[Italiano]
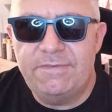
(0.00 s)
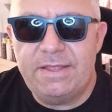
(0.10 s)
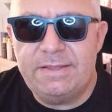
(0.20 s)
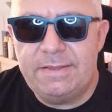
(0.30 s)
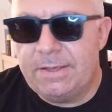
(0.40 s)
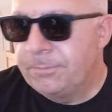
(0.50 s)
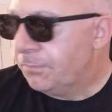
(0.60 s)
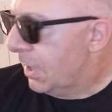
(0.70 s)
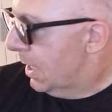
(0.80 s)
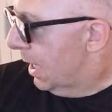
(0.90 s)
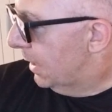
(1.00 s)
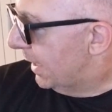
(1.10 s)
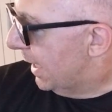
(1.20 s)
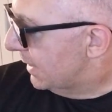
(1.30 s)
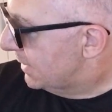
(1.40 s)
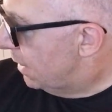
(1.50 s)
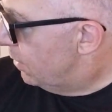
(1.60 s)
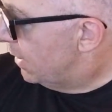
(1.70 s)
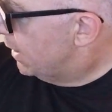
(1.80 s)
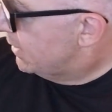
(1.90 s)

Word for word: vendita. Ragazzi, allora,